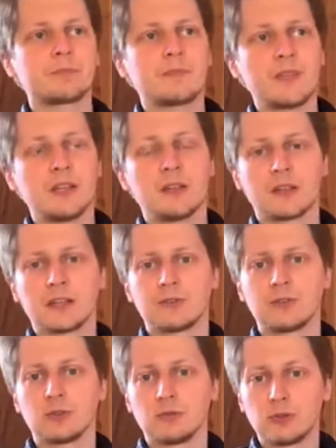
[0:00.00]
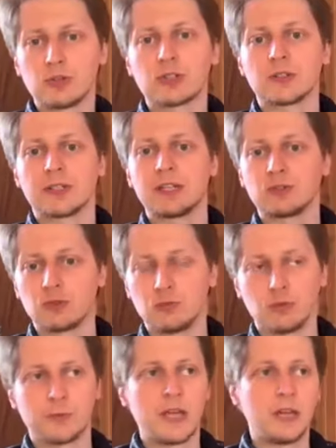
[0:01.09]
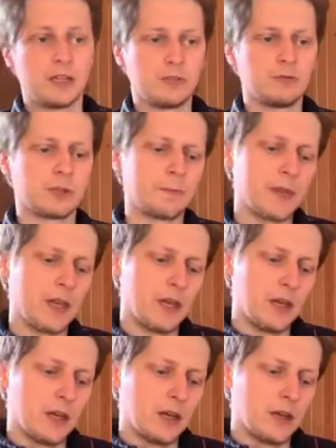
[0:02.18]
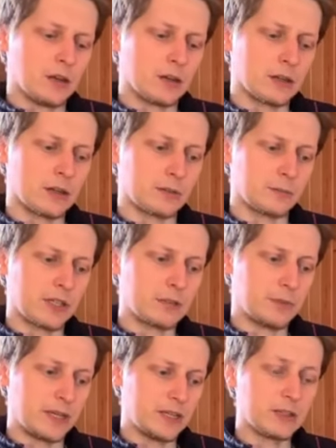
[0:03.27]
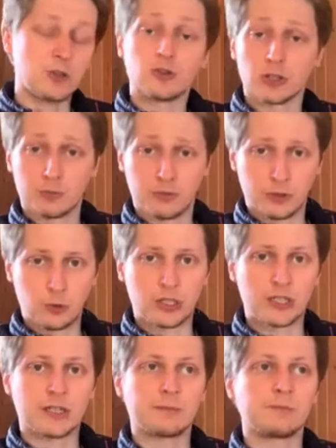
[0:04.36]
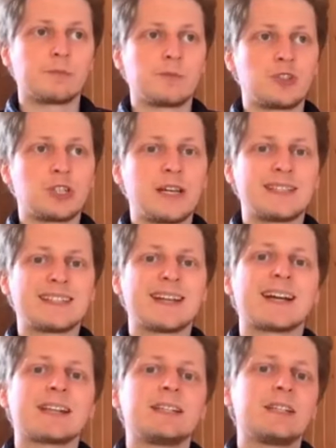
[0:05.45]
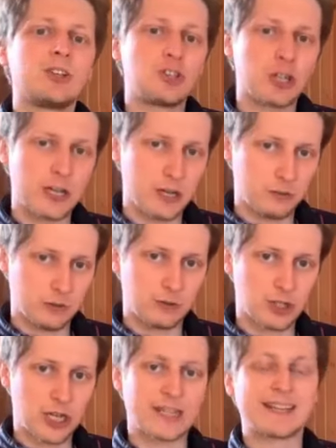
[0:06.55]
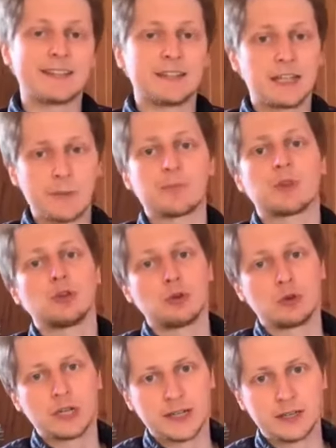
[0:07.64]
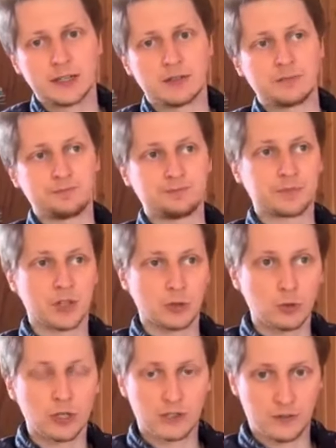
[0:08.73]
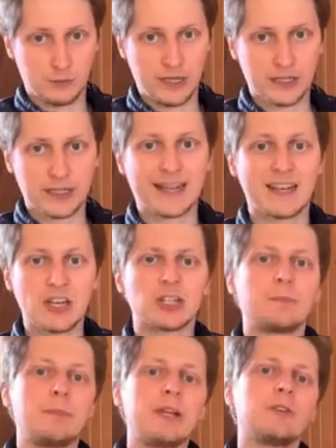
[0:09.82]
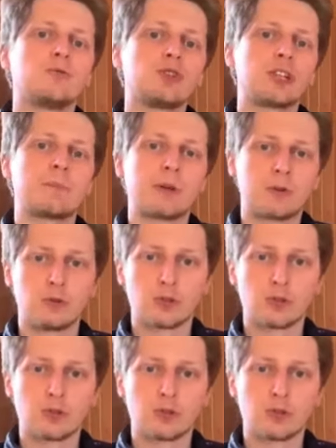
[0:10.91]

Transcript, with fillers: на все творчество, на их судьбу. Так вот, э, этот балет, еще раз повторюсь, считается родоначальником нового жанра. Да, до этого, до этого балета, конечно, были уже похожие